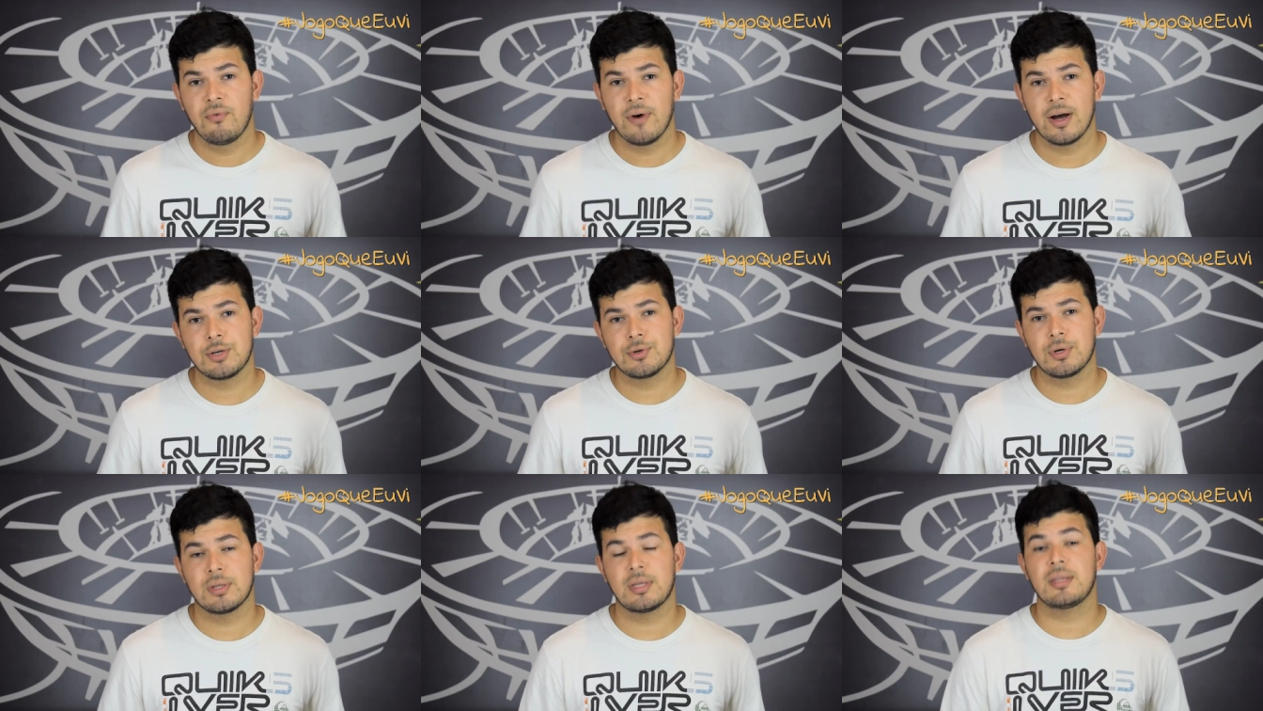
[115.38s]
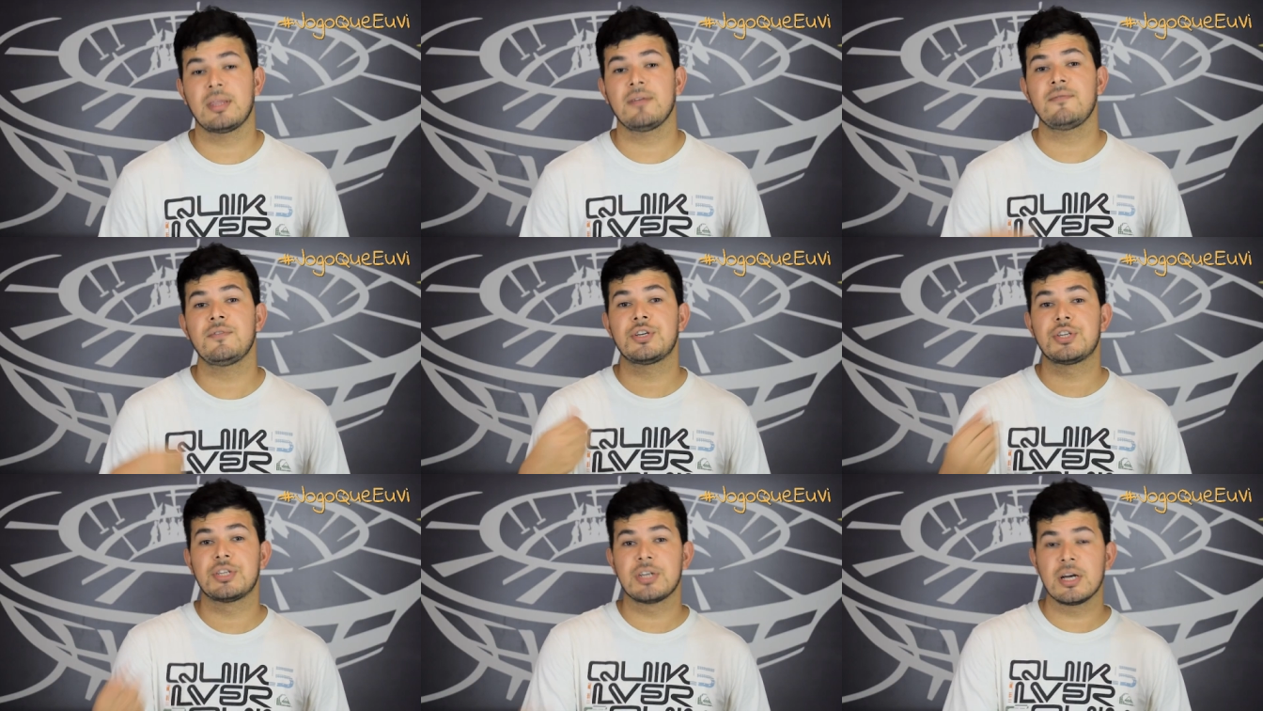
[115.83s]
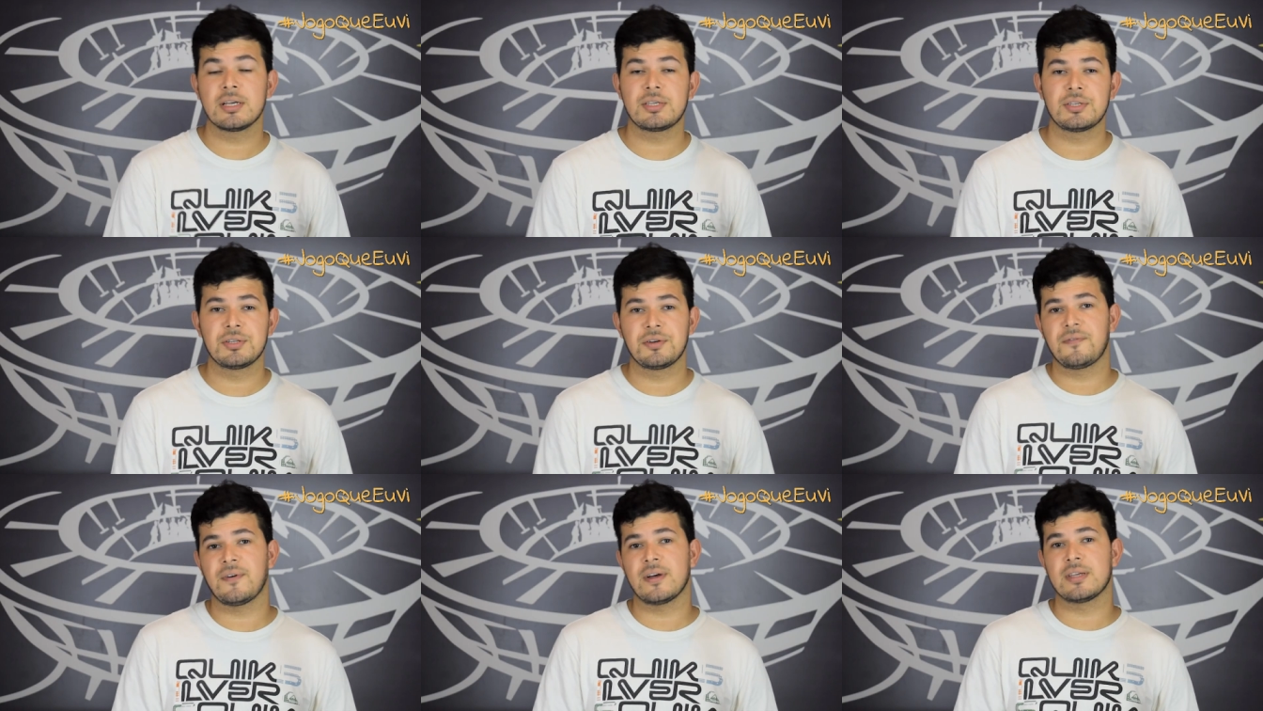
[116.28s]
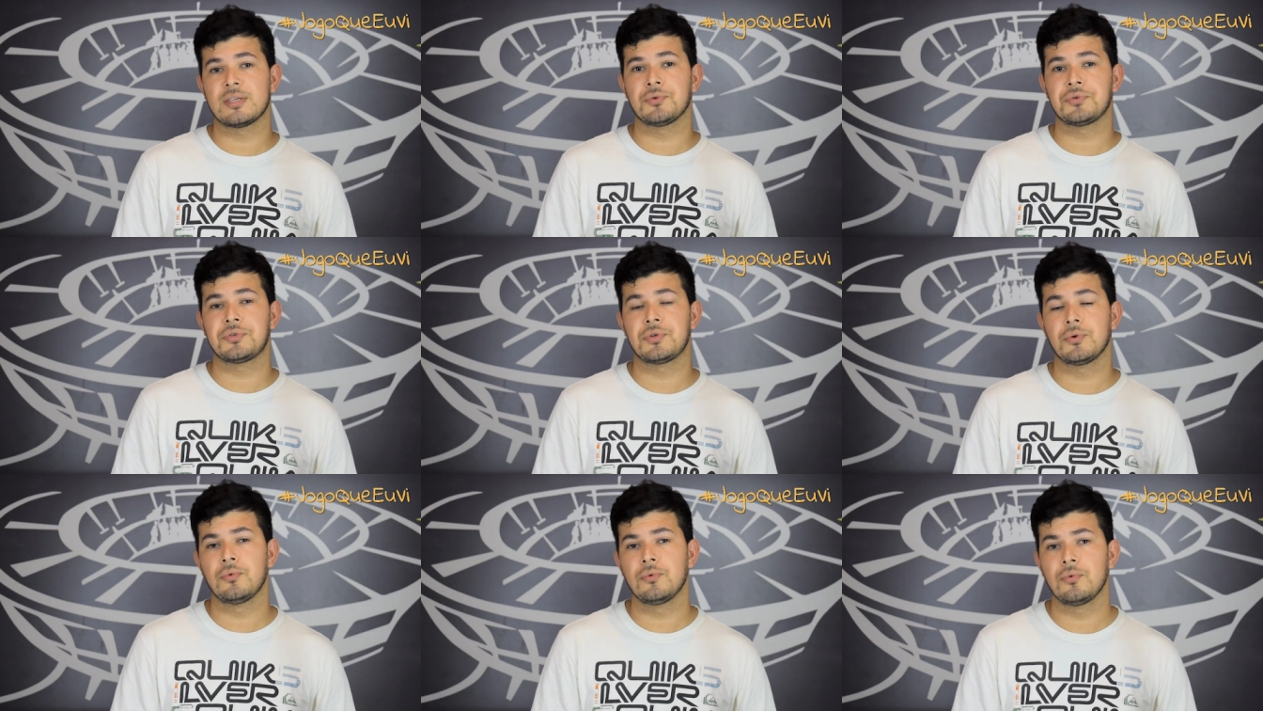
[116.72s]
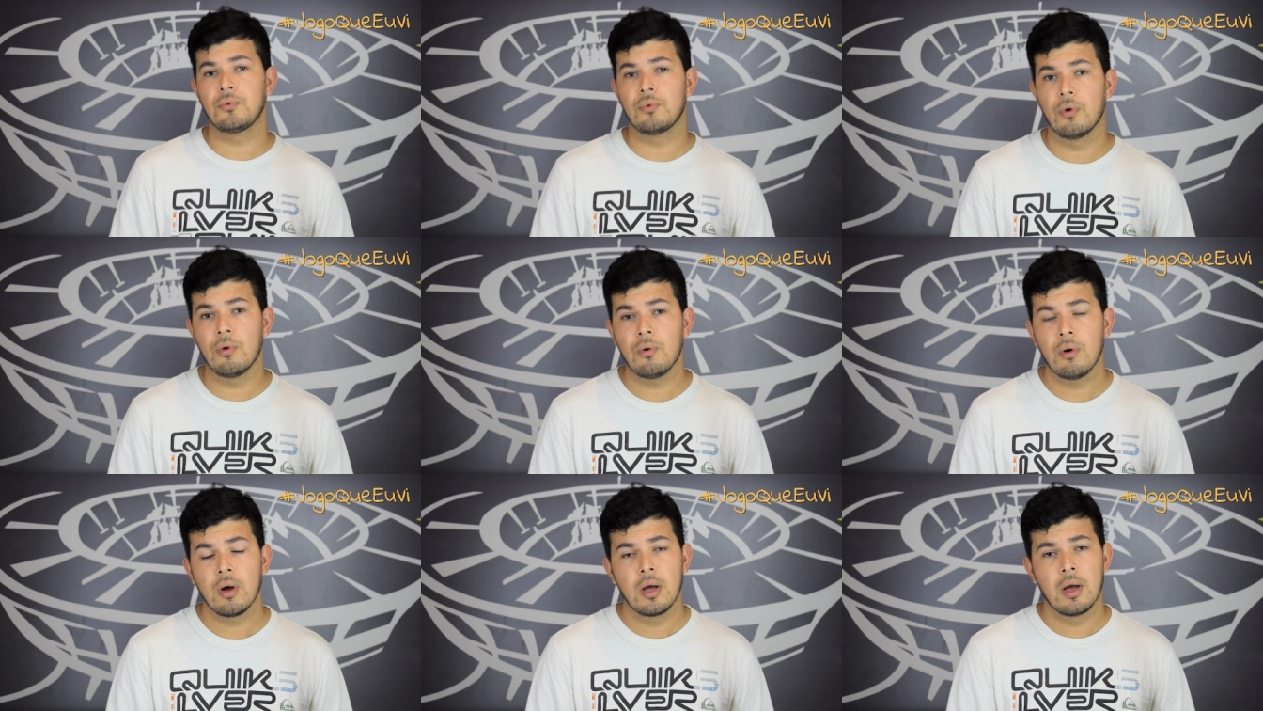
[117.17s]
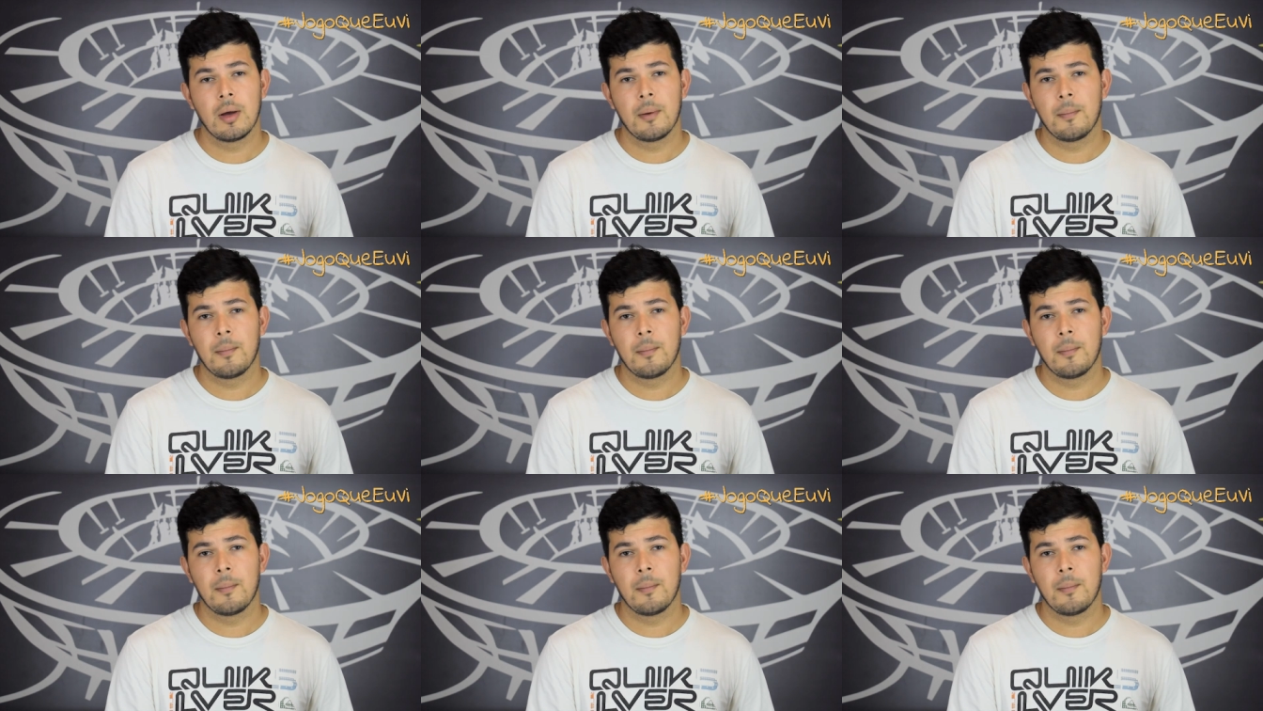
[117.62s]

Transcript: Vasco até teve chance de fazer o segundo gol,